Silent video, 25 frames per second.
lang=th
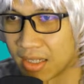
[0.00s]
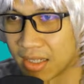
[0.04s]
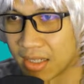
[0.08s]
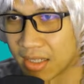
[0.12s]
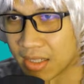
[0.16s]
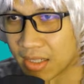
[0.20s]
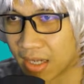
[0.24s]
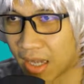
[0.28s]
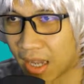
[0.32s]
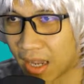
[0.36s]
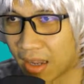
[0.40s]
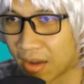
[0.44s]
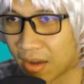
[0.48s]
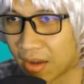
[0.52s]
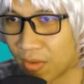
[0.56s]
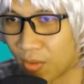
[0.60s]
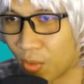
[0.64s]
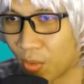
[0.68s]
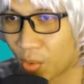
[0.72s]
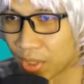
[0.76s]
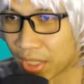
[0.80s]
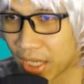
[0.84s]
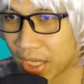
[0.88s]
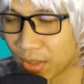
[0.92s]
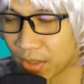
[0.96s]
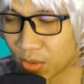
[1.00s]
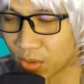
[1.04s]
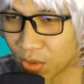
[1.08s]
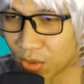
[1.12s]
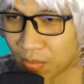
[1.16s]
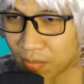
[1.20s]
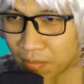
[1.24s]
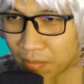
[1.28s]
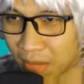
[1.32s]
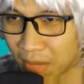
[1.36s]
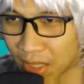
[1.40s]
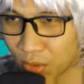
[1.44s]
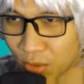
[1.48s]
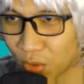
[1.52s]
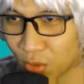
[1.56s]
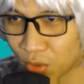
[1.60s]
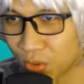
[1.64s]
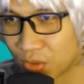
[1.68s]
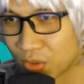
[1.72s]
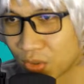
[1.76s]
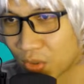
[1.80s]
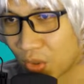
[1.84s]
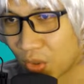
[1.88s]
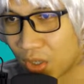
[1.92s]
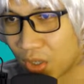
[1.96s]
นะโอเคทุกคนมาดู
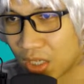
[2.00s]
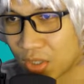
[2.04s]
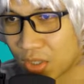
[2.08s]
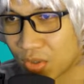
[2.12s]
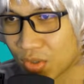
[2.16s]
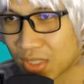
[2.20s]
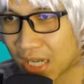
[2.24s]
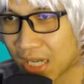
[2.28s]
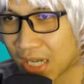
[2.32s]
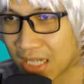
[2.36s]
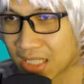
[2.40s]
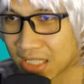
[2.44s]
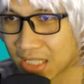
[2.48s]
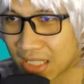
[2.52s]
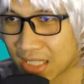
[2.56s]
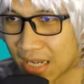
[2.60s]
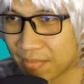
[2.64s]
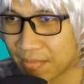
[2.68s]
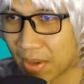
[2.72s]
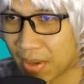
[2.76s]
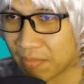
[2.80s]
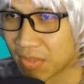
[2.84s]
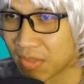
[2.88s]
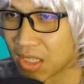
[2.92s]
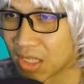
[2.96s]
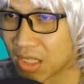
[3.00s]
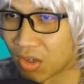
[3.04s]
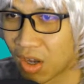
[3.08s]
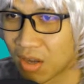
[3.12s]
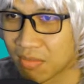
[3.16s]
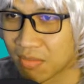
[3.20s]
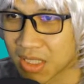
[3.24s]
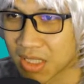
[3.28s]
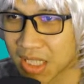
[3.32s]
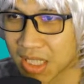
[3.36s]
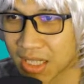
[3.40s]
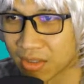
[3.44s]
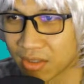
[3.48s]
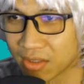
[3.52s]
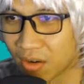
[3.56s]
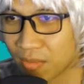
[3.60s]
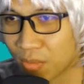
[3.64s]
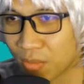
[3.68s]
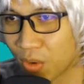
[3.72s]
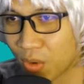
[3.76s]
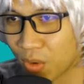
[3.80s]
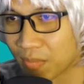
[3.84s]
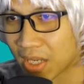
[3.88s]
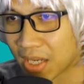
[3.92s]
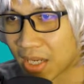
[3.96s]
กลยุทธ์การชนะแบบ 100%ของ
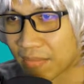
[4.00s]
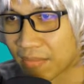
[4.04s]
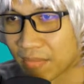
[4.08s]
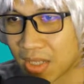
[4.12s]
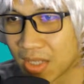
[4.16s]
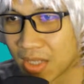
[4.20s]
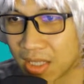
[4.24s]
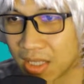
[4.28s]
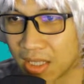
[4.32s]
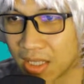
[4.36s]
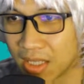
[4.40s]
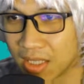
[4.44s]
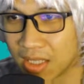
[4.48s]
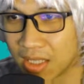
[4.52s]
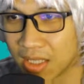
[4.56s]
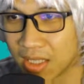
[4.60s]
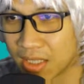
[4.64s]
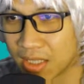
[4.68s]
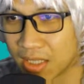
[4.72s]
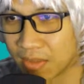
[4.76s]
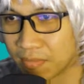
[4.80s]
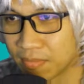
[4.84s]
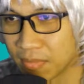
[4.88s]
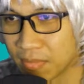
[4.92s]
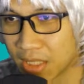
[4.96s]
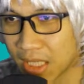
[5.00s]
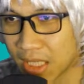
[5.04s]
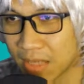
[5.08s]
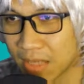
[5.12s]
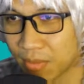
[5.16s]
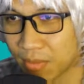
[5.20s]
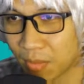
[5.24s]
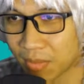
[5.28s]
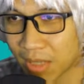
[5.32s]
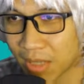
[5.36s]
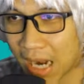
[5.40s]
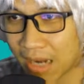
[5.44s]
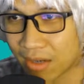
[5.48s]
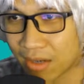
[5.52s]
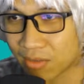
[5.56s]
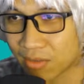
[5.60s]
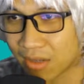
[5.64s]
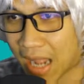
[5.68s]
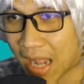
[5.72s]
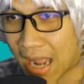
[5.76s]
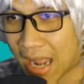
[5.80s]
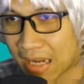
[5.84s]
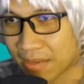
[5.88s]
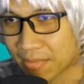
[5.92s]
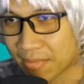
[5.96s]
ผมนะครับเมื่อกี้ผมการตรง
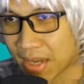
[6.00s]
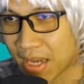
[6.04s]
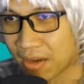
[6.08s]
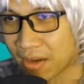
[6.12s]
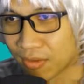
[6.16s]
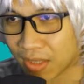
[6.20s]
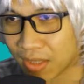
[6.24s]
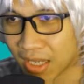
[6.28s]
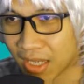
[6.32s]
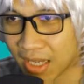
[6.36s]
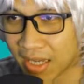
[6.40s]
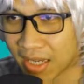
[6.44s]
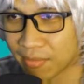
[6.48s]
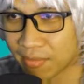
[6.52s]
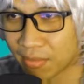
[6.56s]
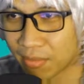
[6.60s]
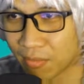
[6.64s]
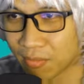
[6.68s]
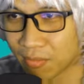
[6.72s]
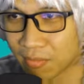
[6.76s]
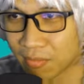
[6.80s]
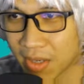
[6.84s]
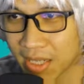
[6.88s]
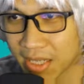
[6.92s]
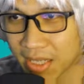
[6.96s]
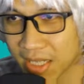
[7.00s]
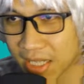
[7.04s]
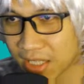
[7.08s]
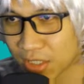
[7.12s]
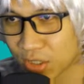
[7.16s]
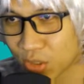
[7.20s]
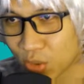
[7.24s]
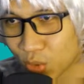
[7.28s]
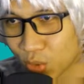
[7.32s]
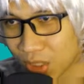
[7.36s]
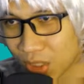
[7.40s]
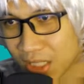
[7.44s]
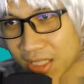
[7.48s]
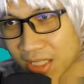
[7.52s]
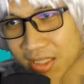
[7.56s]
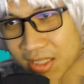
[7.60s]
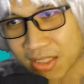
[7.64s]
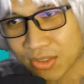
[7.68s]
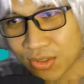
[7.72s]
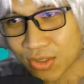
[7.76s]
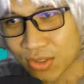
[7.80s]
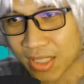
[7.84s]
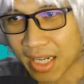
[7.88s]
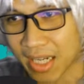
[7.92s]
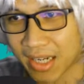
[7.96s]
กลางใช่ปะโอเค ผมเล่นอีกสูตรหนึ่ง
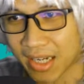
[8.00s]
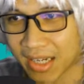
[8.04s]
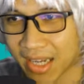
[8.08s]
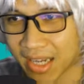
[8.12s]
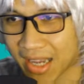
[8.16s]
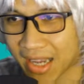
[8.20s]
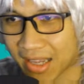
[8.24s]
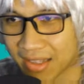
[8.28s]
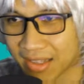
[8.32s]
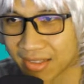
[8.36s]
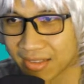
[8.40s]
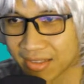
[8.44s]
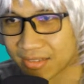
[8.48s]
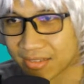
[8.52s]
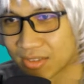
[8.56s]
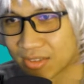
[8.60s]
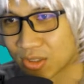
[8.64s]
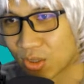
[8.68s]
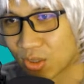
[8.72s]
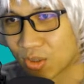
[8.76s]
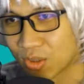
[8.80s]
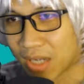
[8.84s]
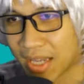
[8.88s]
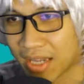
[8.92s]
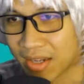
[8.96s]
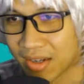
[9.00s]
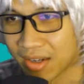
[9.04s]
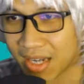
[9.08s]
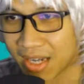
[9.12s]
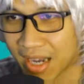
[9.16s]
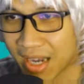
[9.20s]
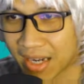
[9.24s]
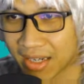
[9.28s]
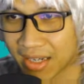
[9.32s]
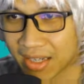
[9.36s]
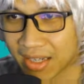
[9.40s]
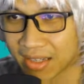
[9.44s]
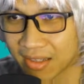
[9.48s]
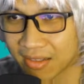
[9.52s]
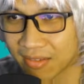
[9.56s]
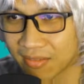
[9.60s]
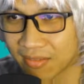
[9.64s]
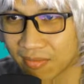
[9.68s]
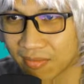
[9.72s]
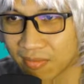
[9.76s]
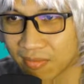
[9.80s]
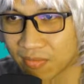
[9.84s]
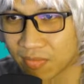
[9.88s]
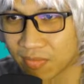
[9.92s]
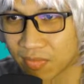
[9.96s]
สูตรไหนก็ได้ตรงไหนก็ได้นะ
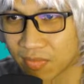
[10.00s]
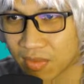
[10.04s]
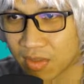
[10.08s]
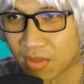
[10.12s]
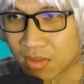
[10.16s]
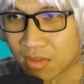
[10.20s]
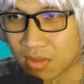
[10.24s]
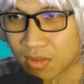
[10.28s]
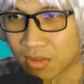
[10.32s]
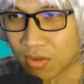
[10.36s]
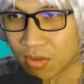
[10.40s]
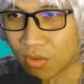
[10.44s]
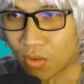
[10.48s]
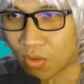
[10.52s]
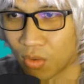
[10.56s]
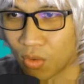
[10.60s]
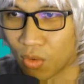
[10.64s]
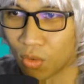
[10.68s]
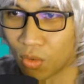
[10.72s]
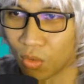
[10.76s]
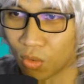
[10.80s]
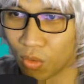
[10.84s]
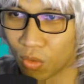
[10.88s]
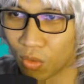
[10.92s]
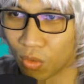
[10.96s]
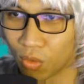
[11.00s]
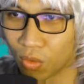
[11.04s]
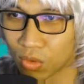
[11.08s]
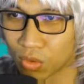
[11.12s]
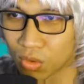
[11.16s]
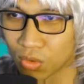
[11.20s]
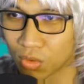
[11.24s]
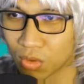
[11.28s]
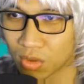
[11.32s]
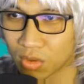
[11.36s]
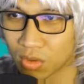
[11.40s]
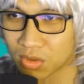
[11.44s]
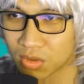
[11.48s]
โอ้โหทุกคน